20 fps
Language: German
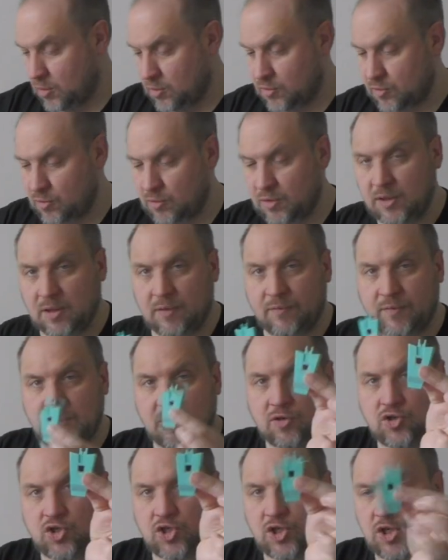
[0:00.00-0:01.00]
So, hier haben wir
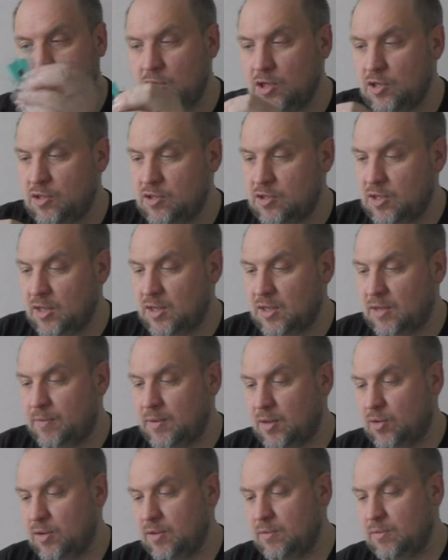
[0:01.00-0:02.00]
den Schild. Den kann
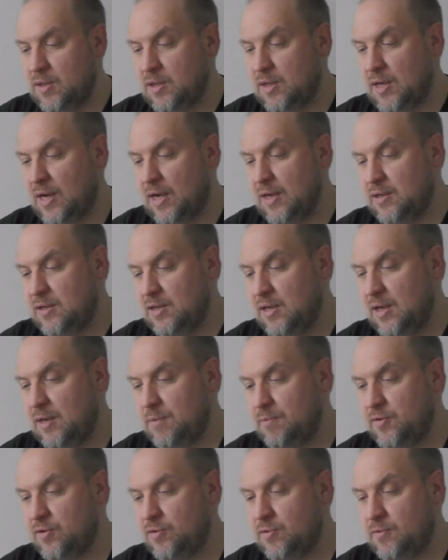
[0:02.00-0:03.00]
man auch ihm in die Hand
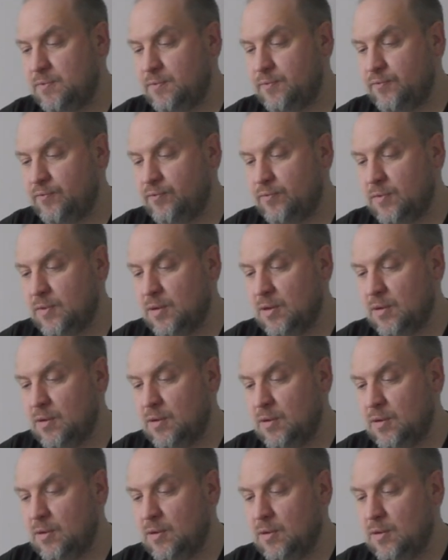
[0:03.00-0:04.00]
geben, so.
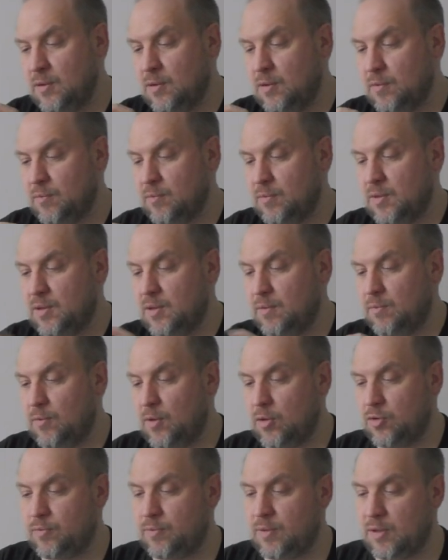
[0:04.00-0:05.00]
Mit dem
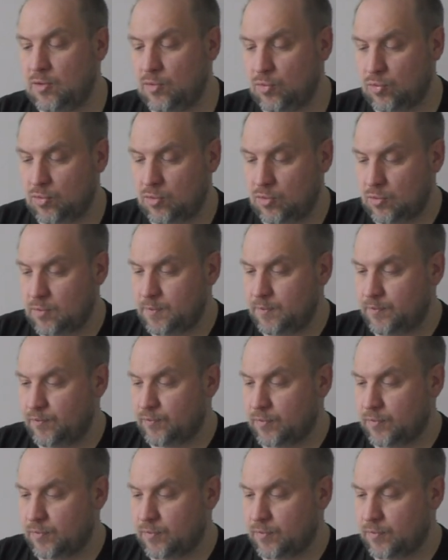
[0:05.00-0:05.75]
Autobot-Logo.